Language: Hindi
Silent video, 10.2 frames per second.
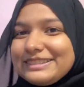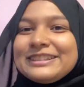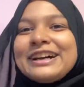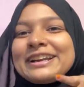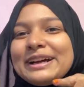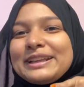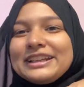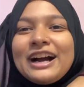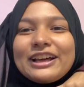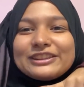घर का
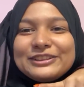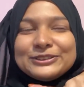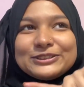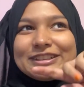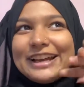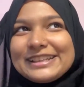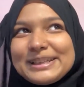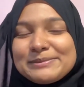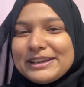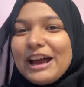दिखाती हूँ
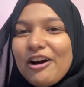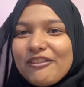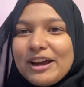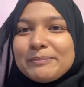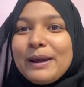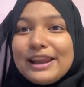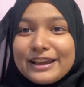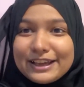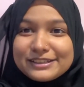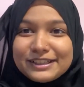कैसा बना हुआ है पहले
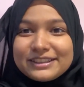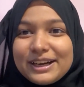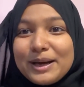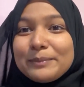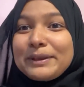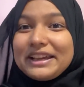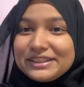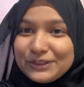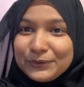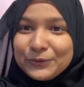कैसा था अभी
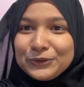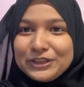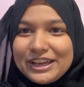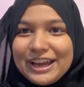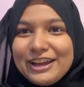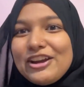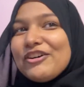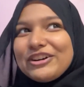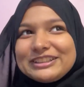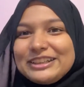कैसा हो गया है
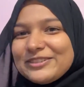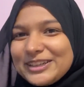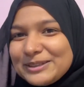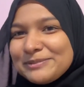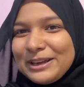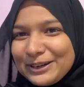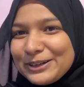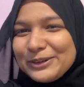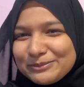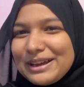और ये वाला मेरा
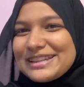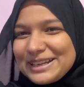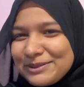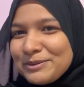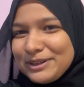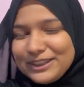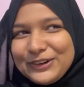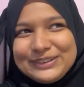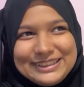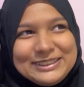रूम है इसका भी
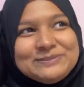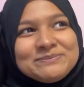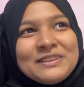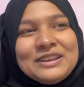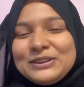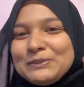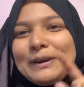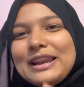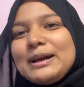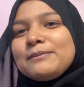बताऊँगी तो
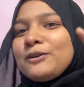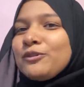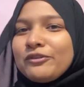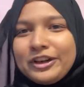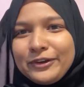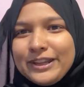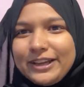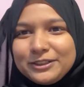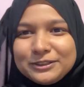पहले आप लोग वो वीडियो देख